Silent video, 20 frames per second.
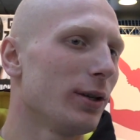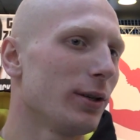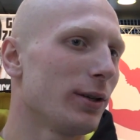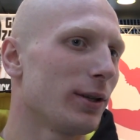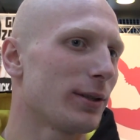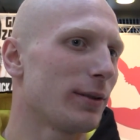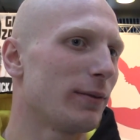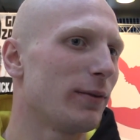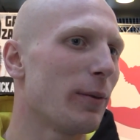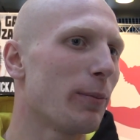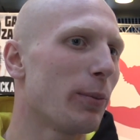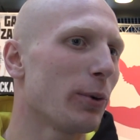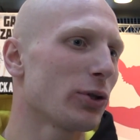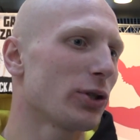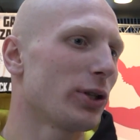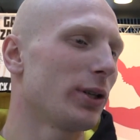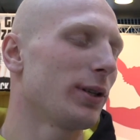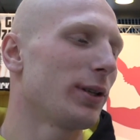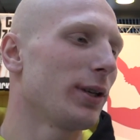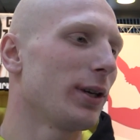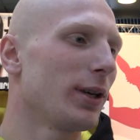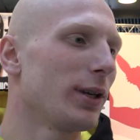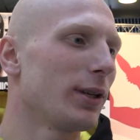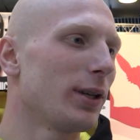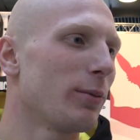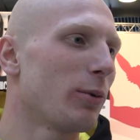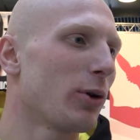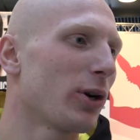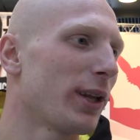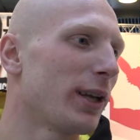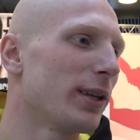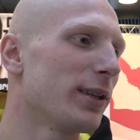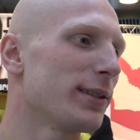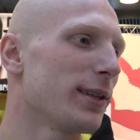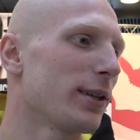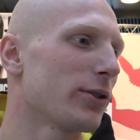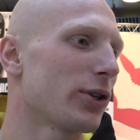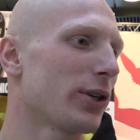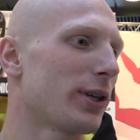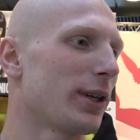Jestem wypoczęty, nie mogę na nic
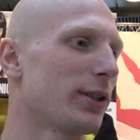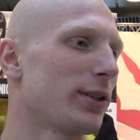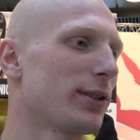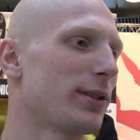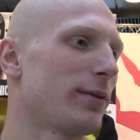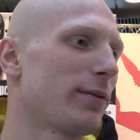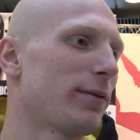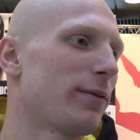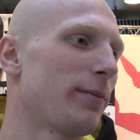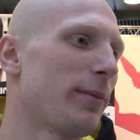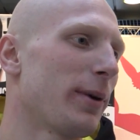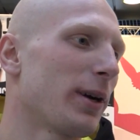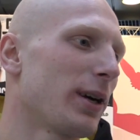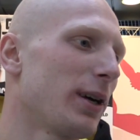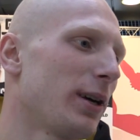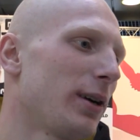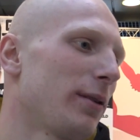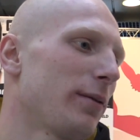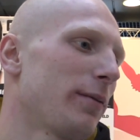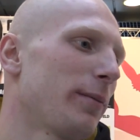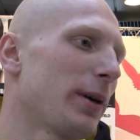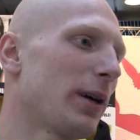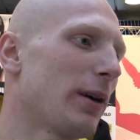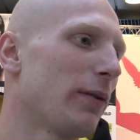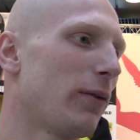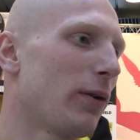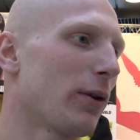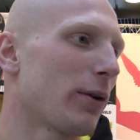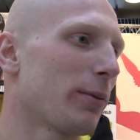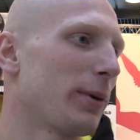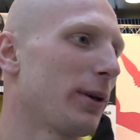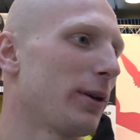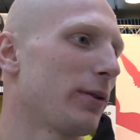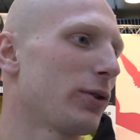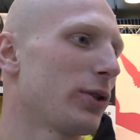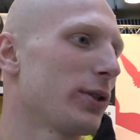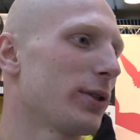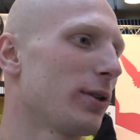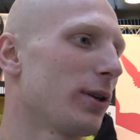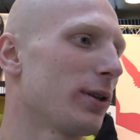narzekać, jestem w mega, w mega formie,
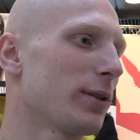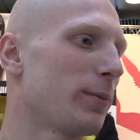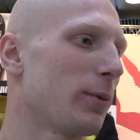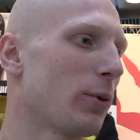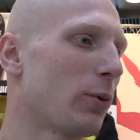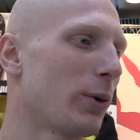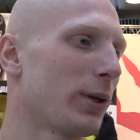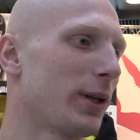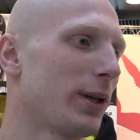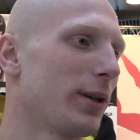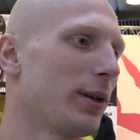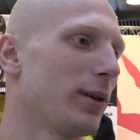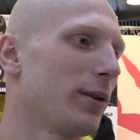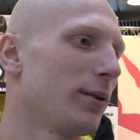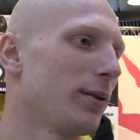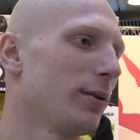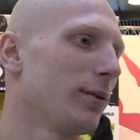wszystko jest poukładane.